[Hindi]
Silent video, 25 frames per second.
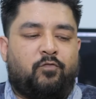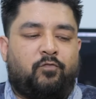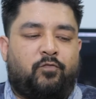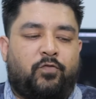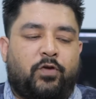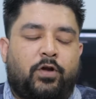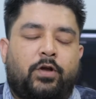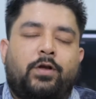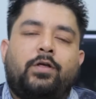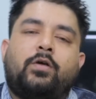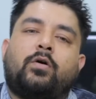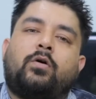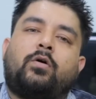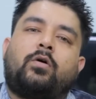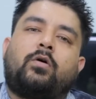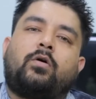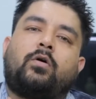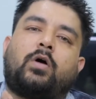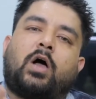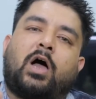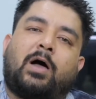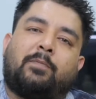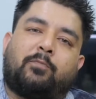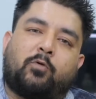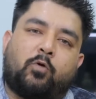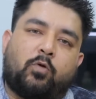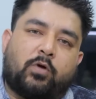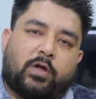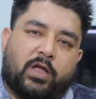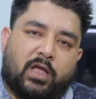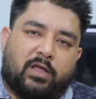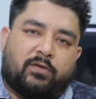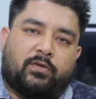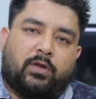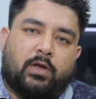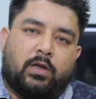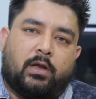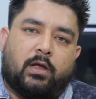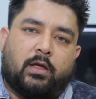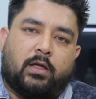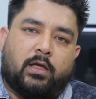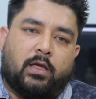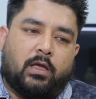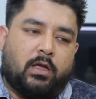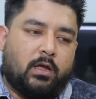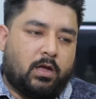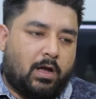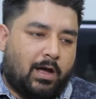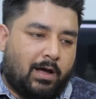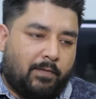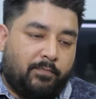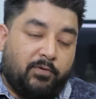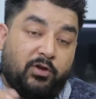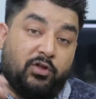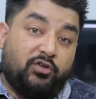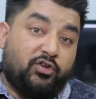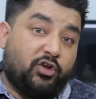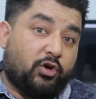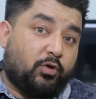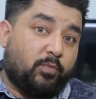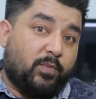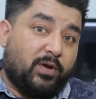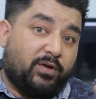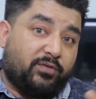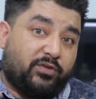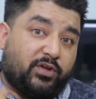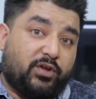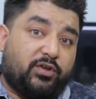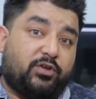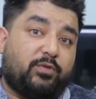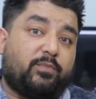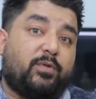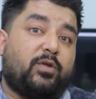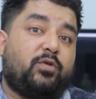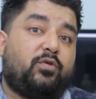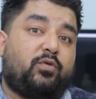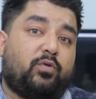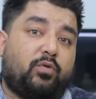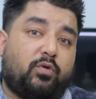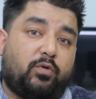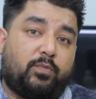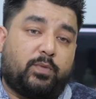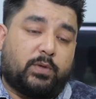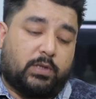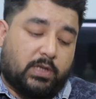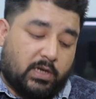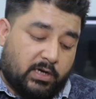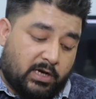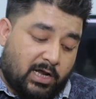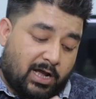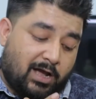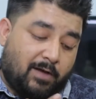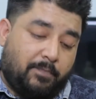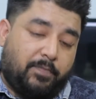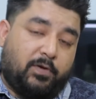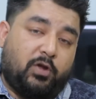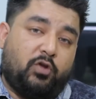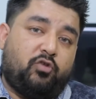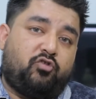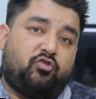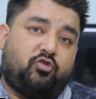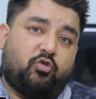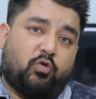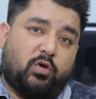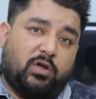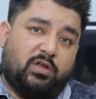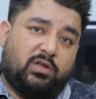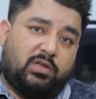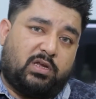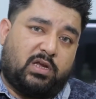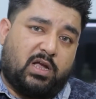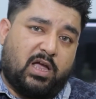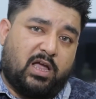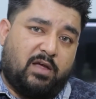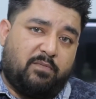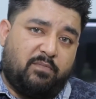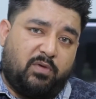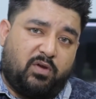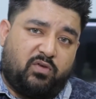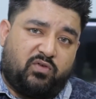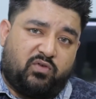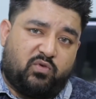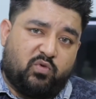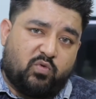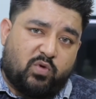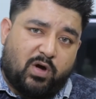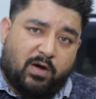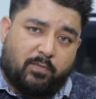वीडियो आपको कैसी लगी आप नीचे कमेंट सेक्शन में जरूर बताना आपकी चॉइस क्या है मिक्स टू